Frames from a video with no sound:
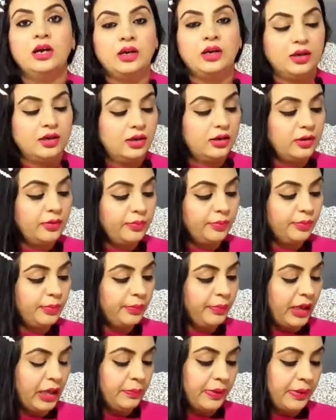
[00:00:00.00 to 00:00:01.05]

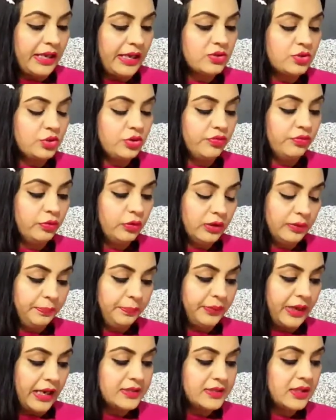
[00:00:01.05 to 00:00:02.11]
मेन uh, प्राइस जो फुल
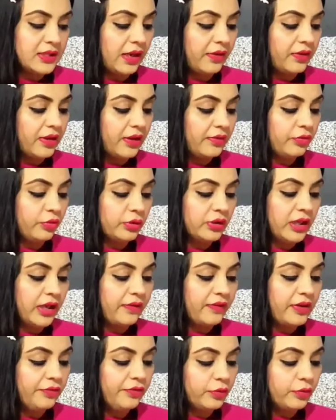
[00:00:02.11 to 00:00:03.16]
प्राइस दिया हुआ है वो दिया
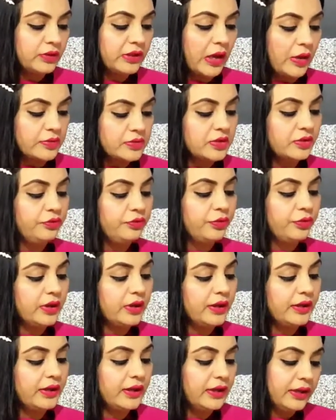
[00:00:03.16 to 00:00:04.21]
हुआ है फोर थाउजेंड फोर
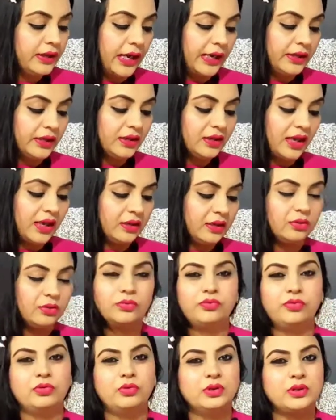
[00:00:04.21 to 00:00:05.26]
हंड्रेड एंड नाइन्टी नाइन तो
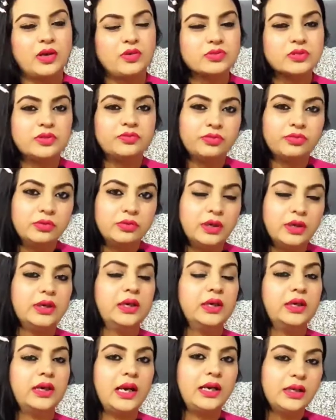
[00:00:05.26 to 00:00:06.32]
फोर थाउजेंड फोर
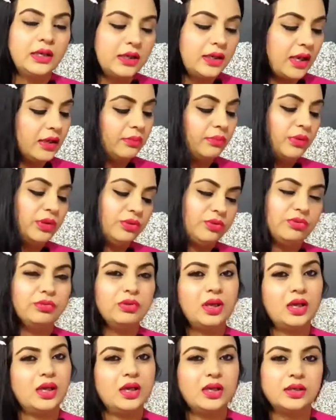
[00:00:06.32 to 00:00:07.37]
हंड्रेड नाइन्टी नाइन में तो
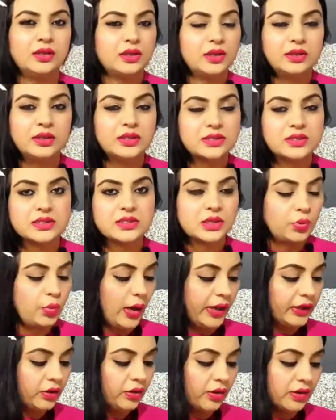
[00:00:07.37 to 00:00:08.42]
ये दिस इज़
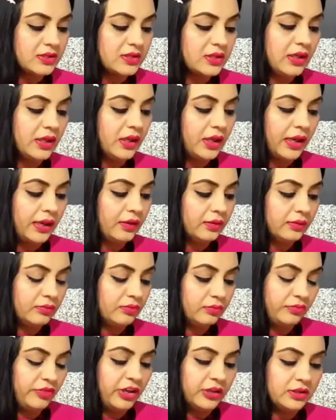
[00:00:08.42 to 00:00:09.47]
क्वाइट कॉस्टली एंड
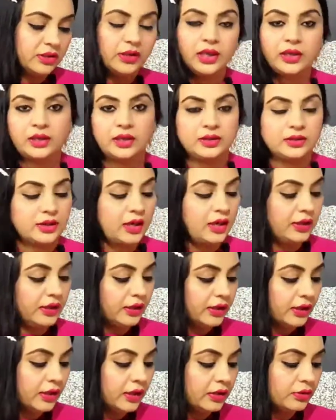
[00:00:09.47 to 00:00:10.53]
वर्थ नहीं है इतना
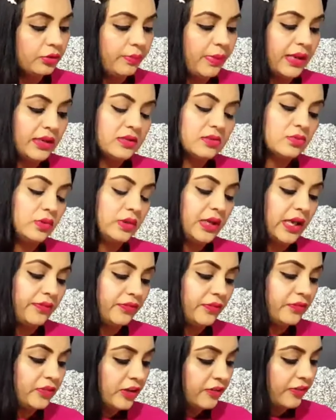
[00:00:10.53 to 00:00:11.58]
लेने की तो मैंने इसको लिया है
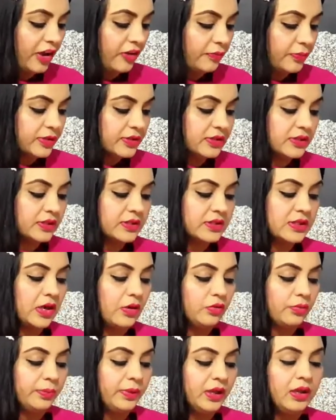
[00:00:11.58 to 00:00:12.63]
फिफ्टी फाइव परसेंट
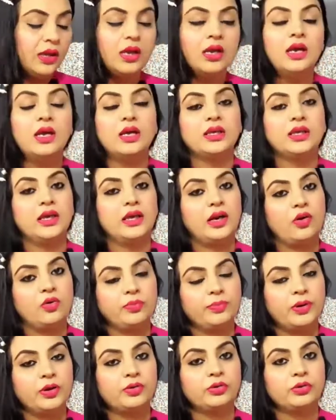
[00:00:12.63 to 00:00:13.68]
डिस्काउंट में ये
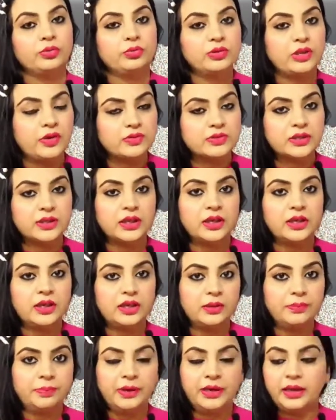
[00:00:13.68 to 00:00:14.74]
अराउंड मेरे को टू थाउजेंड के
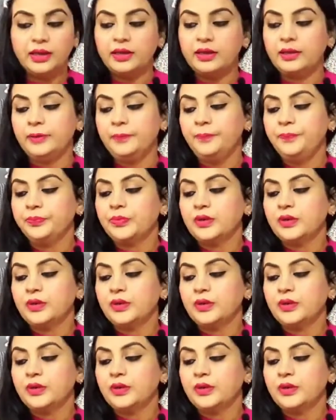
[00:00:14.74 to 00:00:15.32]
करीब पड़ा है